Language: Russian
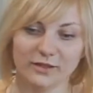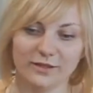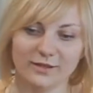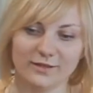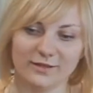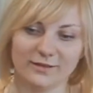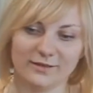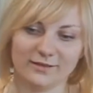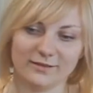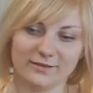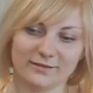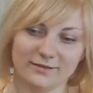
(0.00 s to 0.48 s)

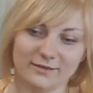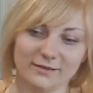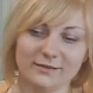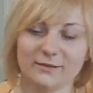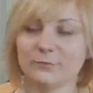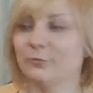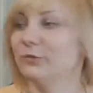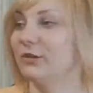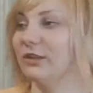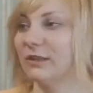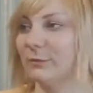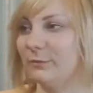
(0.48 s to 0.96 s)
а, это
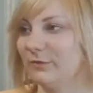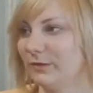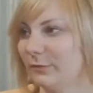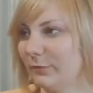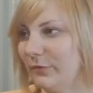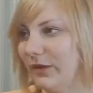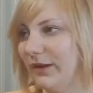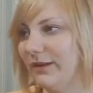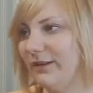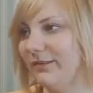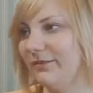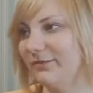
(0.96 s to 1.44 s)
будет
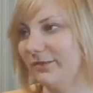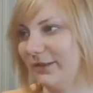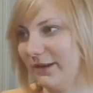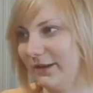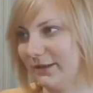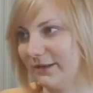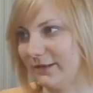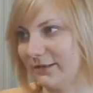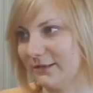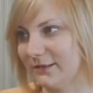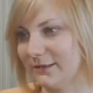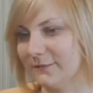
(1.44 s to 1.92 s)
оптимальный
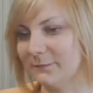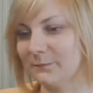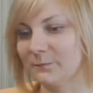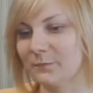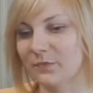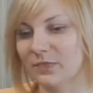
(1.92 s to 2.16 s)
вариант.